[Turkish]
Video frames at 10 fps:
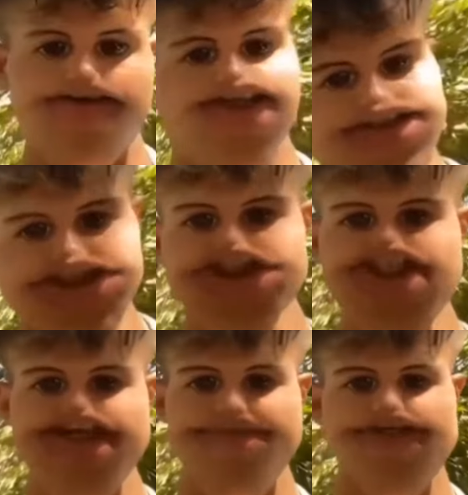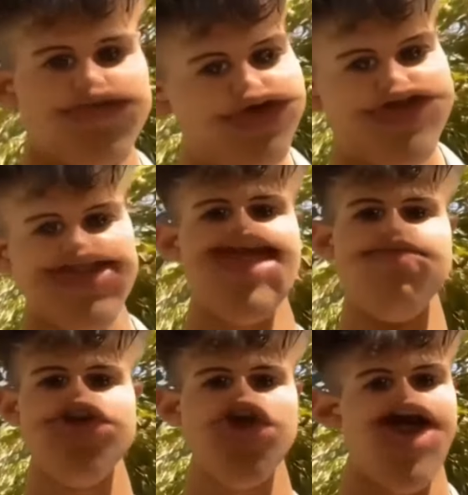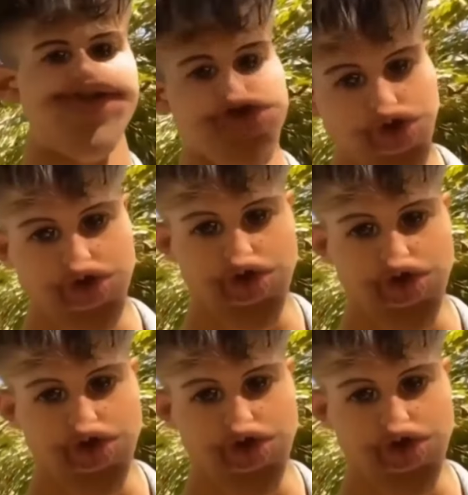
Arkadaşlar İmran Huz'dan gelmiş. Galiba çok